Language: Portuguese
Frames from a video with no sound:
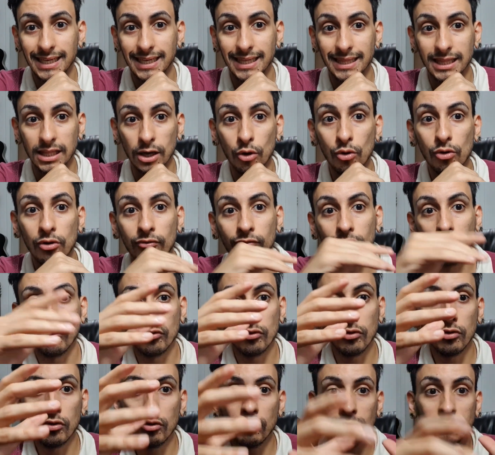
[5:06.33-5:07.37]
Então eu
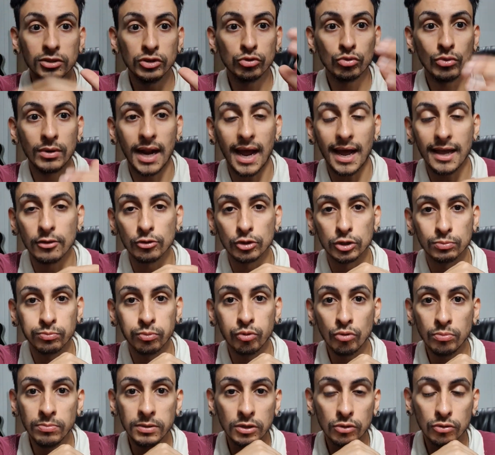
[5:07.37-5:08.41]
vou misturar os
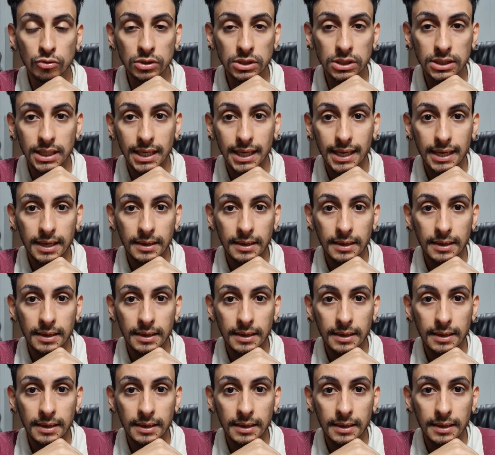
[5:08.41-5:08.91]
públicos,